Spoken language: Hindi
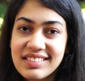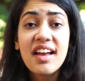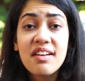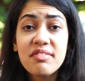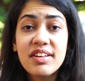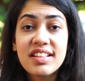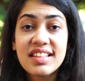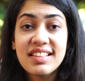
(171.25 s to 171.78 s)
है
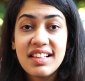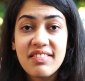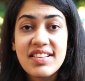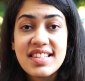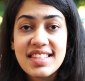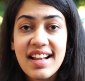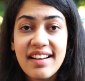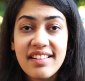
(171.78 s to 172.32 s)
वक्त
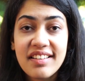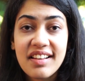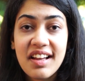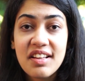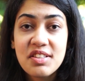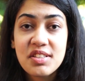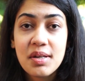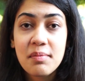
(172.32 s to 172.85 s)
एलेवन स्टैंडर्ड
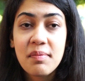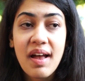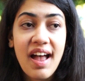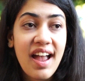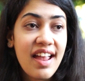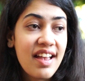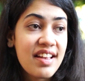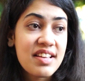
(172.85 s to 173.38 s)
का जब
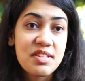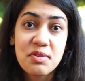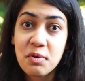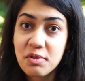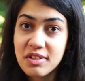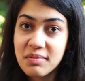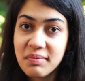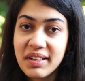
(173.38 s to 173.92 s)
आया
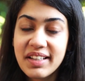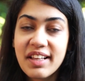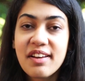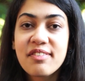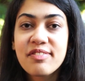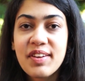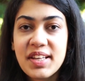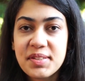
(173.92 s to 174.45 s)
सोशल मीडिया
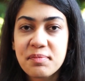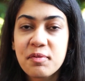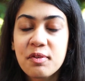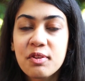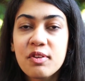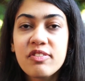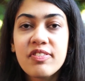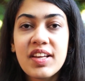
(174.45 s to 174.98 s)
फेसबुक
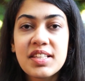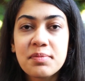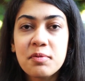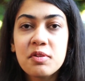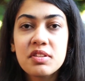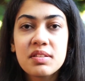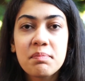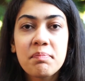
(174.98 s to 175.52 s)
तो
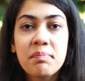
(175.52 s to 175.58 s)
फेसबुक